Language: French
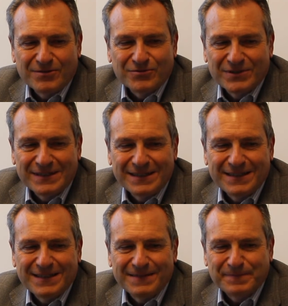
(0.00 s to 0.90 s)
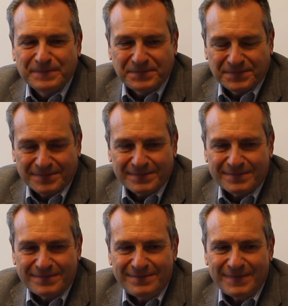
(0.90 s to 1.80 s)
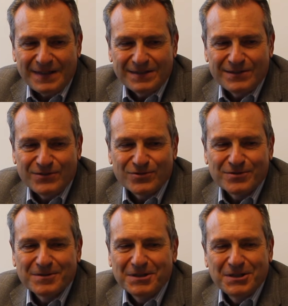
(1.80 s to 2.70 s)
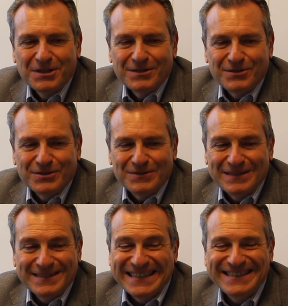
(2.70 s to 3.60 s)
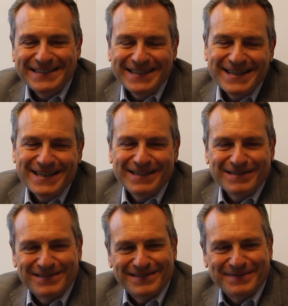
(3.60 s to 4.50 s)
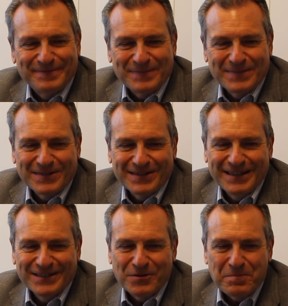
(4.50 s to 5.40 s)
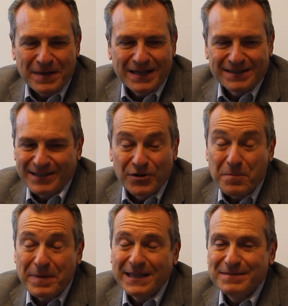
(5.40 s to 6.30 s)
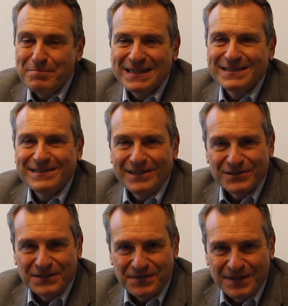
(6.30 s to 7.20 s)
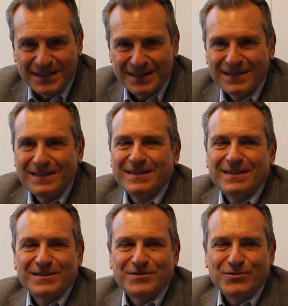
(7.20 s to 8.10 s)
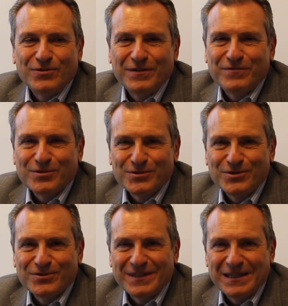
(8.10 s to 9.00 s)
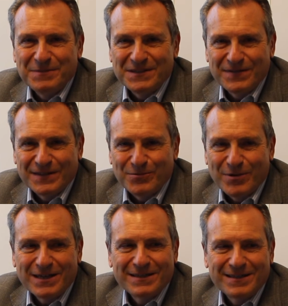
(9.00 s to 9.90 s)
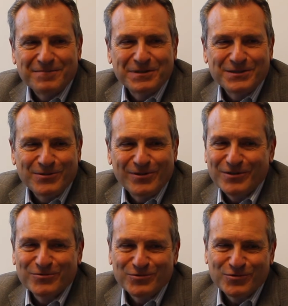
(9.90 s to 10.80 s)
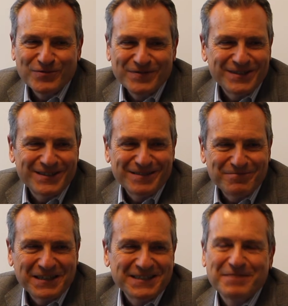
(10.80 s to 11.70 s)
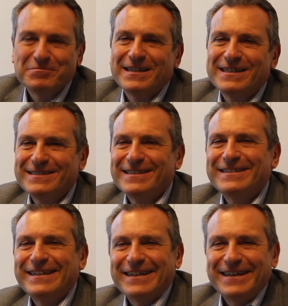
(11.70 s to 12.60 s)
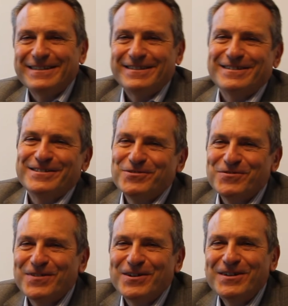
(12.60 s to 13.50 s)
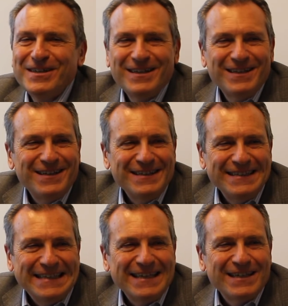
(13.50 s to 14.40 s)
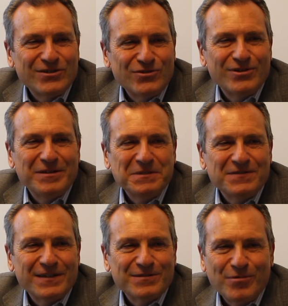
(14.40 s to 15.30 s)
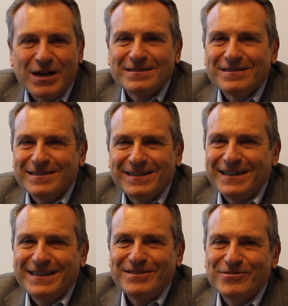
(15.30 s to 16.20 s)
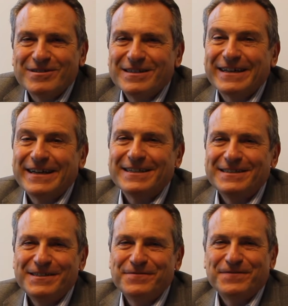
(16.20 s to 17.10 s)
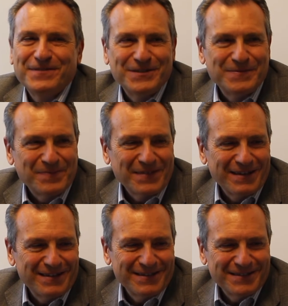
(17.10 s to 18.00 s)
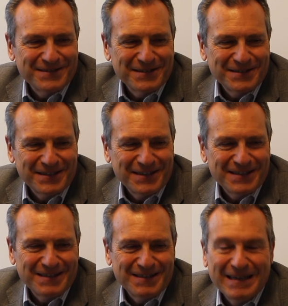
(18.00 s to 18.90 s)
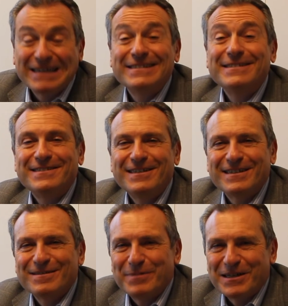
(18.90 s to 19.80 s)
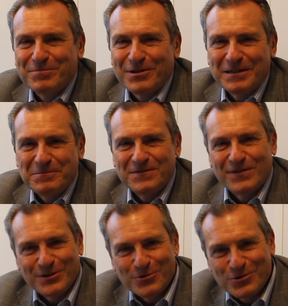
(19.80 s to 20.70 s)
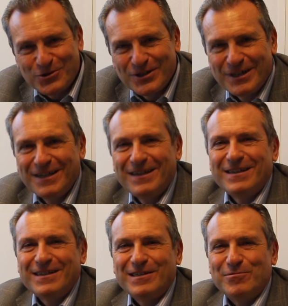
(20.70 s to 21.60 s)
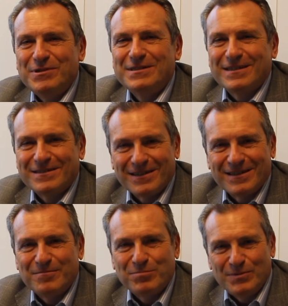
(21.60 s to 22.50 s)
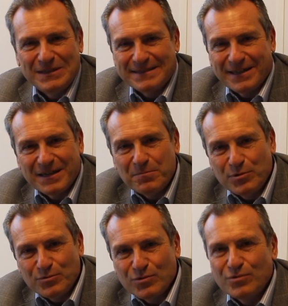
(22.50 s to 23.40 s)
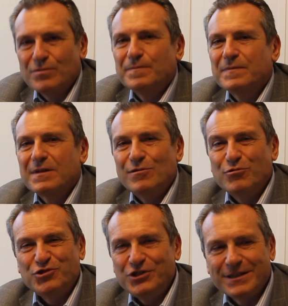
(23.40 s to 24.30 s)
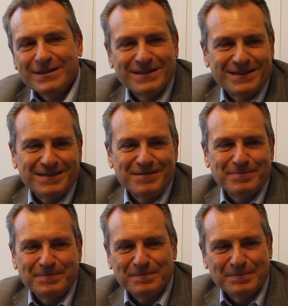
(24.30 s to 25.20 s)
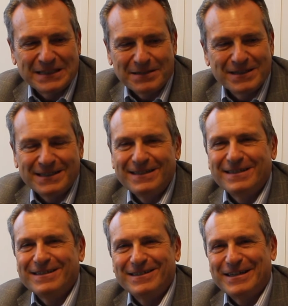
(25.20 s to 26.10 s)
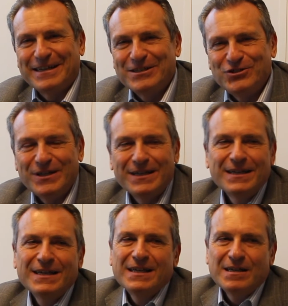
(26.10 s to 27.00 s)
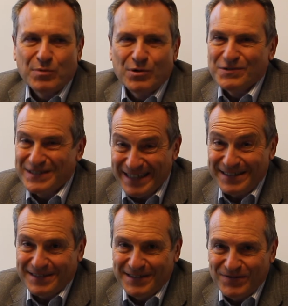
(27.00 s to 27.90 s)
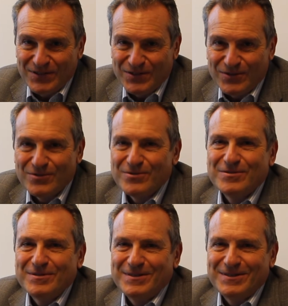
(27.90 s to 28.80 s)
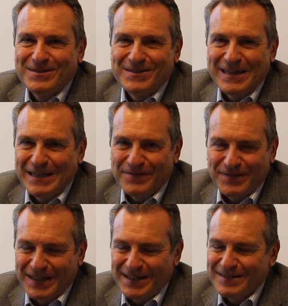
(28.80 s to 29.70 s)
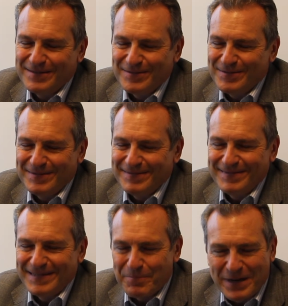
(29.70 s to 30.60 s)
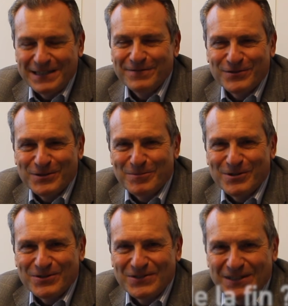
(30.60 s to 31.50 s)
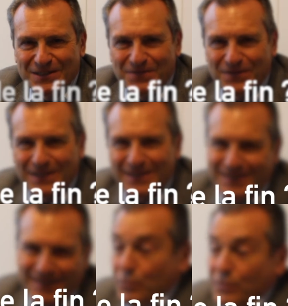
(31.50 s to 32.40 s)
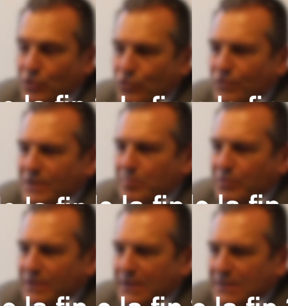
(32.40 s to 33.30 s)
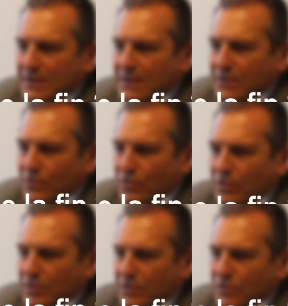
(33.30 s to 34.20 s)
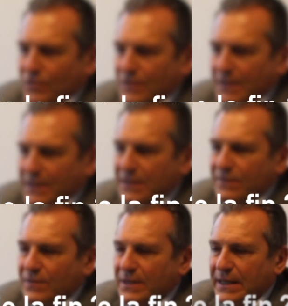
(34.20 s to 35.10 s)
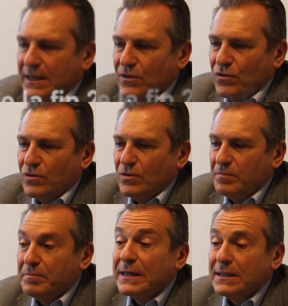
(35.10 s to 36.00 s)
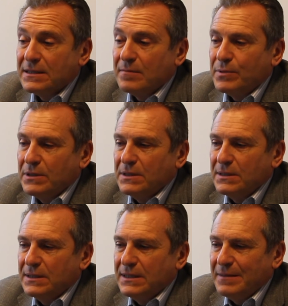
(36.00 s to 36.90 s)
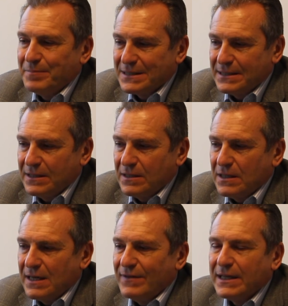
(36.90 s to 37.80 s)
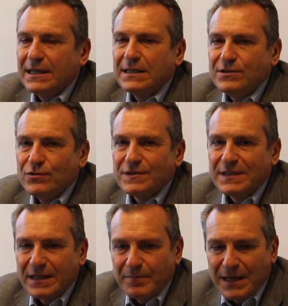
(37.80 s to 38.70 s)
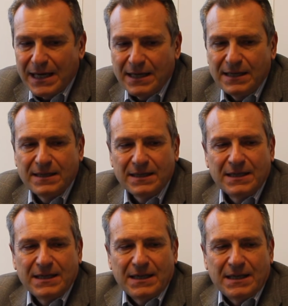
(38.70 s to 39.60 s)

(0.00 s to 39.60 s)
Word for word: qui ont été, disons, des idées euh, qui n'ont pas, qui pas de base scientifique sur les fonctions de l'hémisphère droit. Hein. En particulier, on trouve, euh, par exemple, dans Internet, euh, souvent l'idée que l'hémisphère droit, ça serait donc créatif, ça serait artistique par rapport à l'hémisphère gauche, qui lui, ça serait, il serait plutôt logique, mathématique, langagier. Bon, cette division, en effet, n'a pas de fondement scientifique. L'une des choses importantes qui sort de ce livre est que, par exemple, les patients avec lésions cérébrales